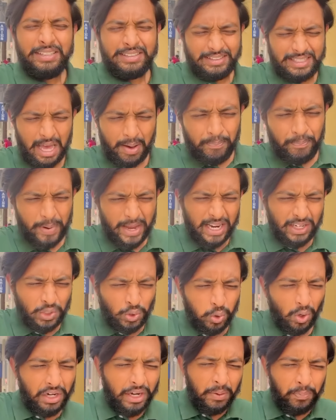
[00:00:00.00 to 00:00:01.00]
তাতে
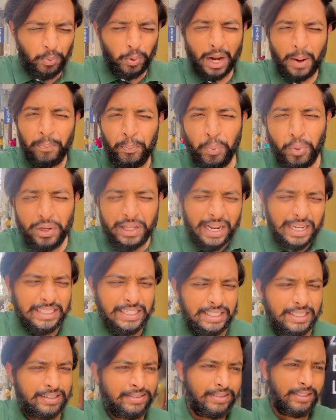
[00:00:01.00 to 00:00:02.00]
শরীর পুরা পুইরা
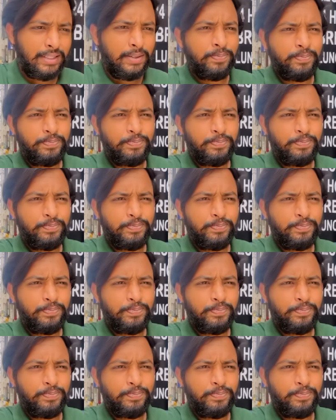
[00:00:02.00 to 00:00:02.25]
যাইতেছে